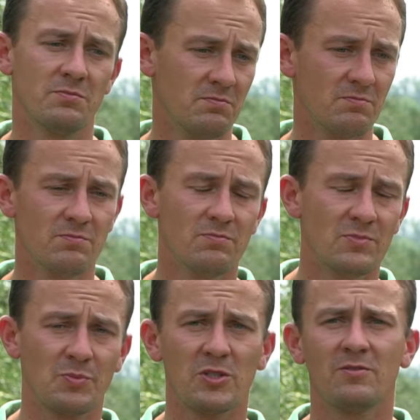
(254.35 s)

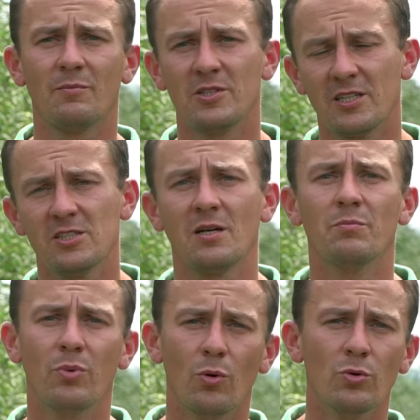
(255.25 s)
mm, spodziewamy się jakichś
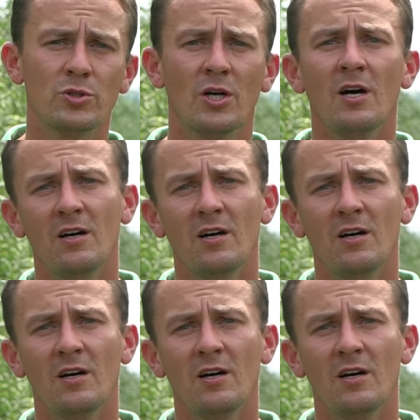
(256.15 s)
tam burz,